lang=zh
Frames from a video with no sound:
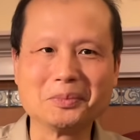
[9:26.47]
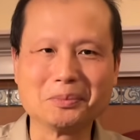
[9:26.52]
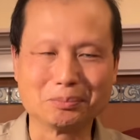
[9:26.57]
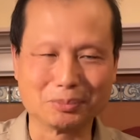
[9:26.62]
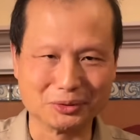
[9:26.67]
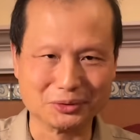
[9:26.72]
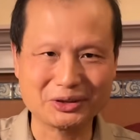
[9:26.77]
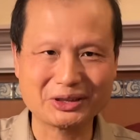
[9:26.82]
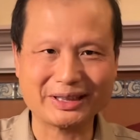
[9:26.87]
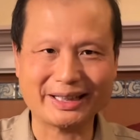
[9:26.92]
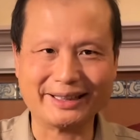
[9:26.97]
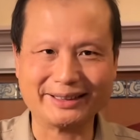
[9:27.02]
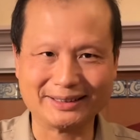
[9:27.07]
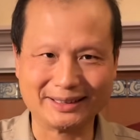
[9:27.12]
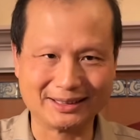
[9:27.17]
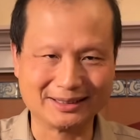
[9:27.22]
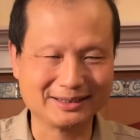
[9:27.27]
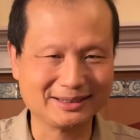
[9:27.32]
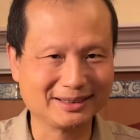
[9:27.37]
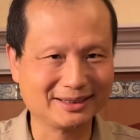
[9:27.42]
不像
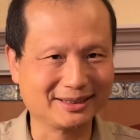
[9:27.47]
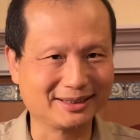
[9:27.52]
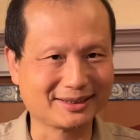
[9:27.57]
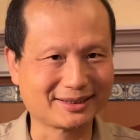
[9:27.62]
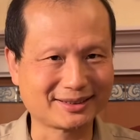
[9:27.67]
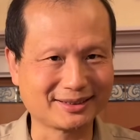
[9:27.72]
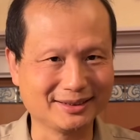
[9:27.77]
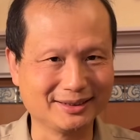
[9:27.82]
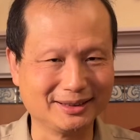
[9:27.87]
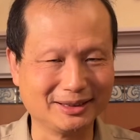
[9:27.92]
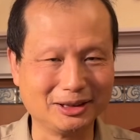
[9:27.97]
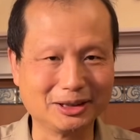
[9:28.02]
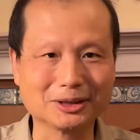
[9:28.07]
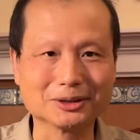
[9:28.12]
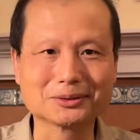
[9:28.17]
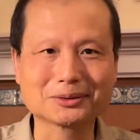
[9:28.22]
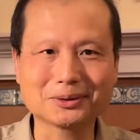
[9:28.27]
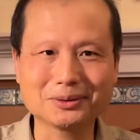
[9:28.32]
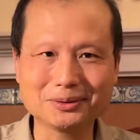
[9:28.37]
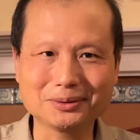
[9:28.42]
呢是一个
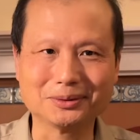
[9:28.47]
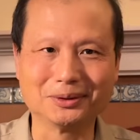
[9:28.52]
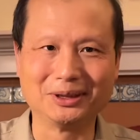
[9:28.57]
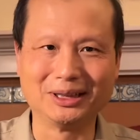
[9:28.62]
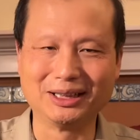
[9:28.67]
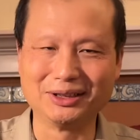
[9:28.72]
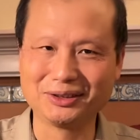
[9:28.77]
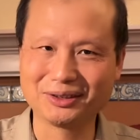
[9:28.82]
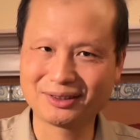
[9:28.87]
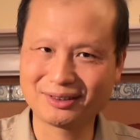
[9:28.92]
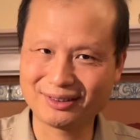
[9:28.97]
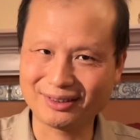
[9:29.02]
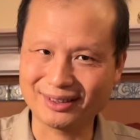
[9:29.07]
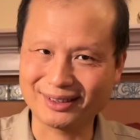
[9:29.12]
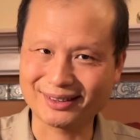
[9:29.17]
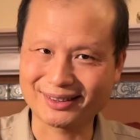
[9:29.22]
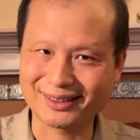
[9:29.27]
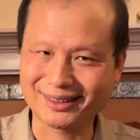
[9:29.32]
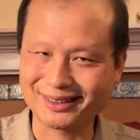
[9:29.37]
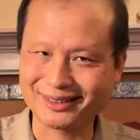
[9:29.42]
中国人写
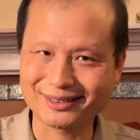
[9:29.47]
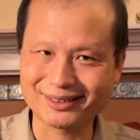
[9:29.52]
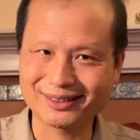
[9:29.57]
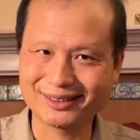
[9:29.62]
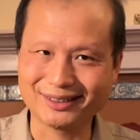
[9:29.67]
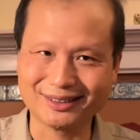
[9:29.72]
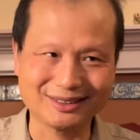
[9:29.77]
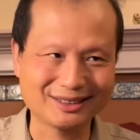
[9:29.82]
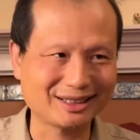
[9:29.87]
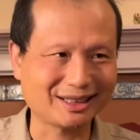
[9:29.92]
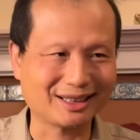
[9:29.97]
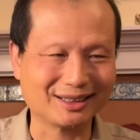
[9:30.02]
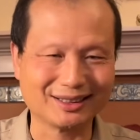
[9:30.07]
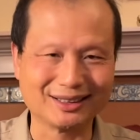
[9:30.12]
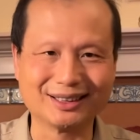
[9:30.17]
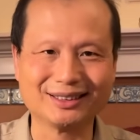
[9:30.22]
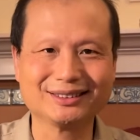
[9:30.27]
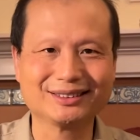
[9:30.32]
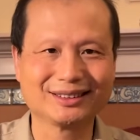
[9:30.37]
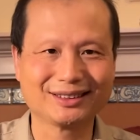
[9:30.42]
的，而像
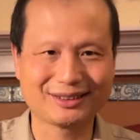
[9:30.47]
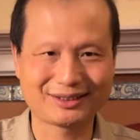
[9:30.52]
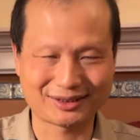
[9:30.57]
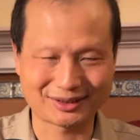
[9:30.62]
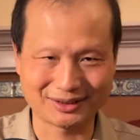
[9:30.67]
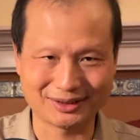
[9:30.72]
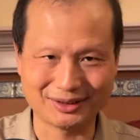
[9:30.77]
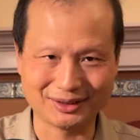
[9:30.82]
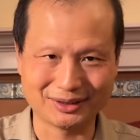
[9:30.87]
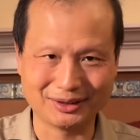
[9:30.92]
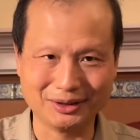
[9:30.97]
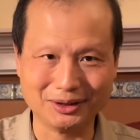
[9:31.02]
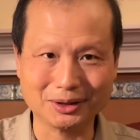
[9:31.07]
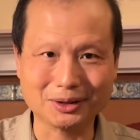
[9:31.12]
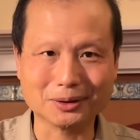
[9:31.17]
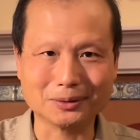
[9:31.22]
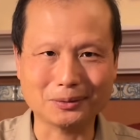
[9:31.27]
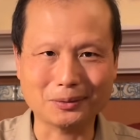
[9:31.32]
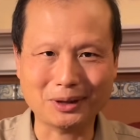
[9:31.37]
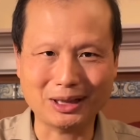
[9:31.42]
呢。是一
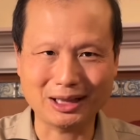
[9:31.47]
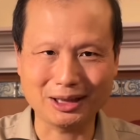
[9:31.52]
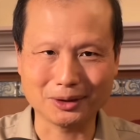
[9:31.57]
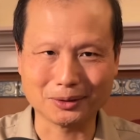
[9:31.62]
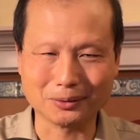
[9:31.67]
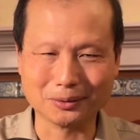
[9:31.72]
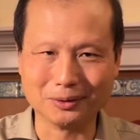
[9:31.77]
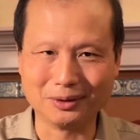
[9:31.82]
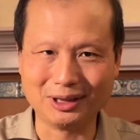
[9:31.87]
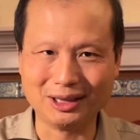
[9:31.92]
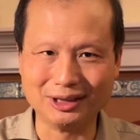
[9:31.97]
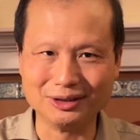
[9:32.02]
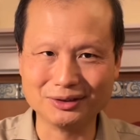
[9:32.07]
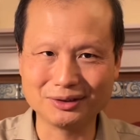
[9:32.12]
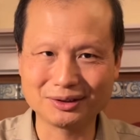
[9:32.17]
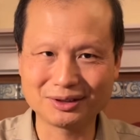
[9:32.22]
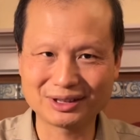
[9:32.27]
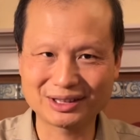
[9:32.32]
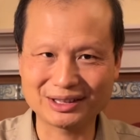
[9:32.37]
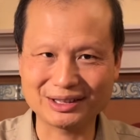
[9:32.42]
个外国人
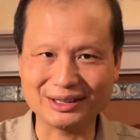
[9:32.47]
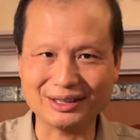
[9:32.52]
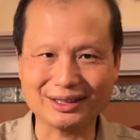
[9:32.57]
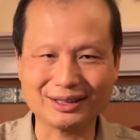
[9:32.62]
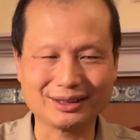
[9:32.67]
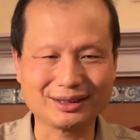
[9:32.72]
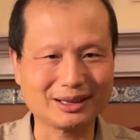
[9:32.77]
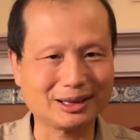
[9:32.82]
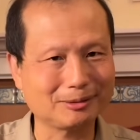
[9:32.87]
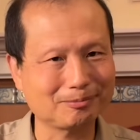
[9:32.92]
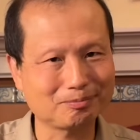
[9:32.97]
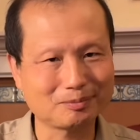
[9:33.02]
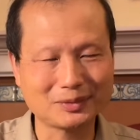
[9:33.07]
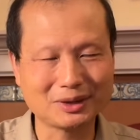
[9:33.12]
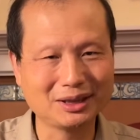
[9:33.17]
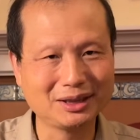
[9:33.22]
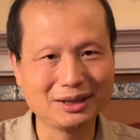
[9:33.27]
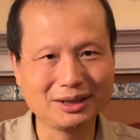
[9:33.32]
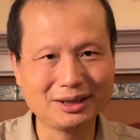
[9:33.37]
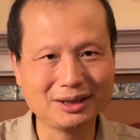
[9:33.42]
写的，
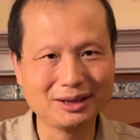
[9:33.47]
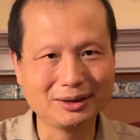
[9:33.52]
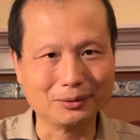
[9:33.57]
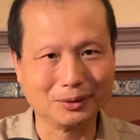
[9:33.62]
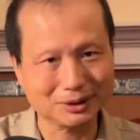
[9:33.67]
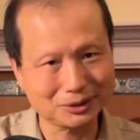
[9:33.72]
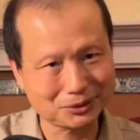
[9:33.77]
我